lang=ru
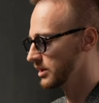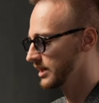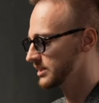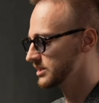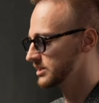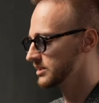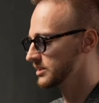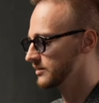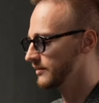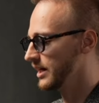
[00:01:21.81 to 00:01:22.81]
Раз,
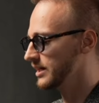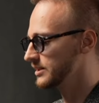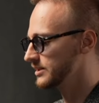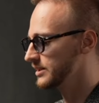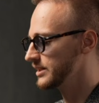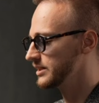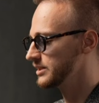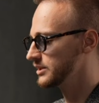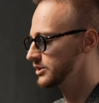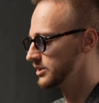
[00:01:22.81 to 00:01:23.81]
два, три,
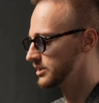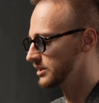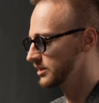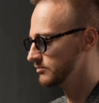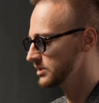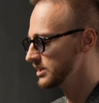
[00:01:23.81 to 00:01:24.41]
четыре.